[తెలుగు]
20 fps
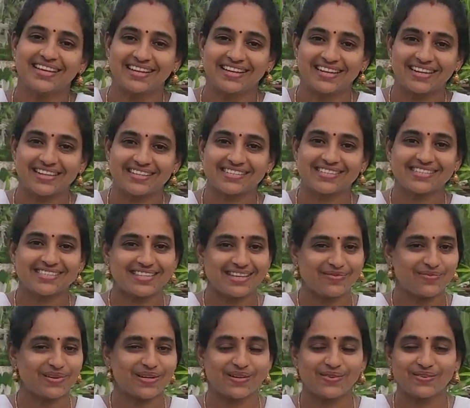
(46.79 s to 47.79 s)
దాన్ని క్లిక్ చేస్తే
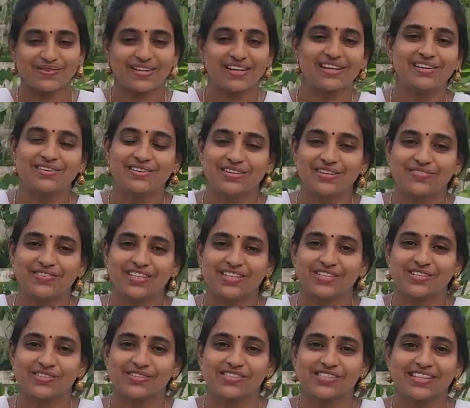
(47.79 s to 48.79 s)
ఎప్పటికప్పుడు వీడియోలు
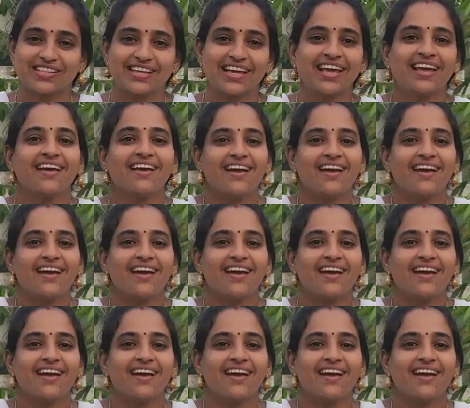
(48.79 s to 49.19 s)
నోటిఫికేషన్ వస్తుంది